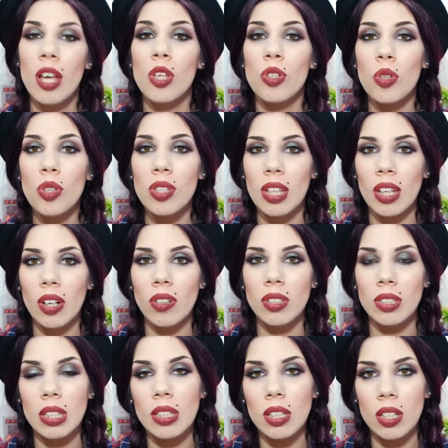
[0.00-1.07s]
Sono stata
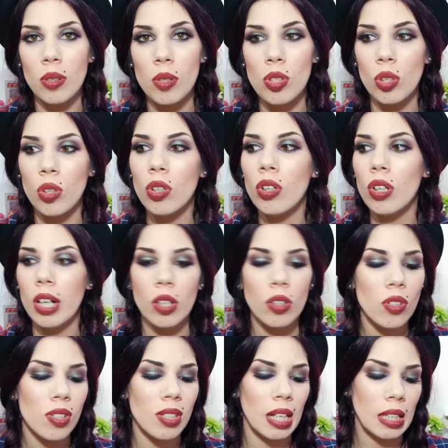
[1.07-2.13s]
contenta di questo colore,
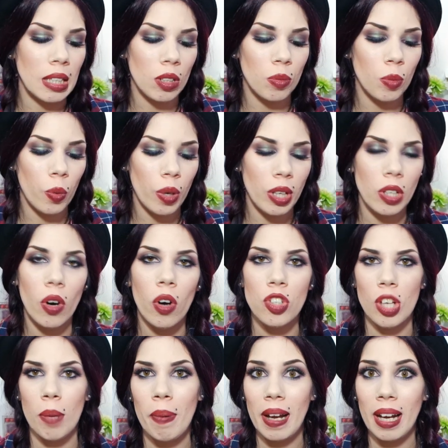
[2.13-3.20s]
nonostante comunque io ho
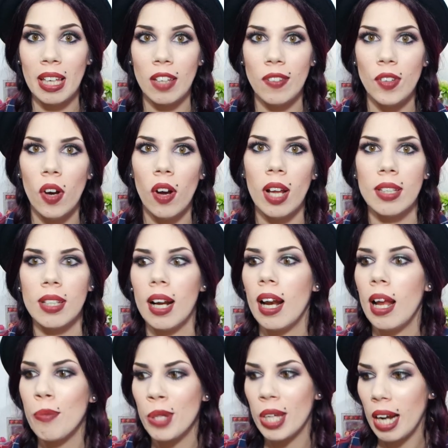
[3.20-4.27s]
già parecchi viola tra
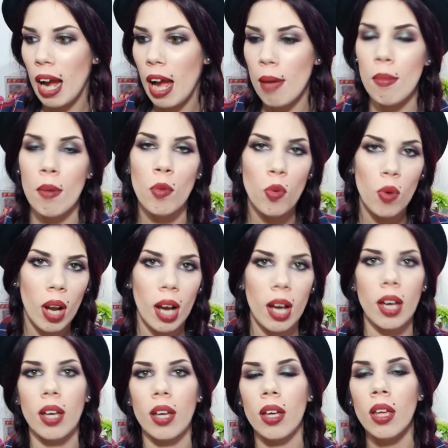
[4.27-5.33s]
Lime Crime,
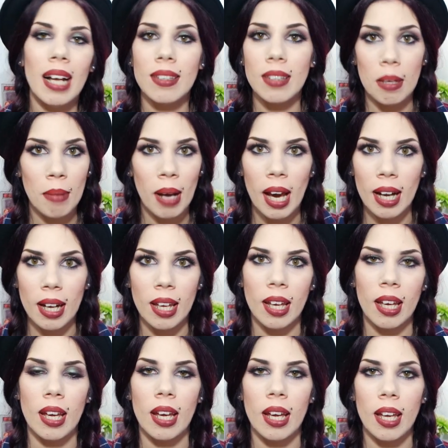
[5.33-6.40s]
Mulak, altre
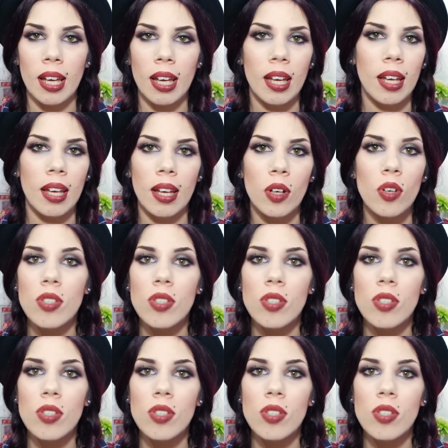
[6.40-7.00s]
marche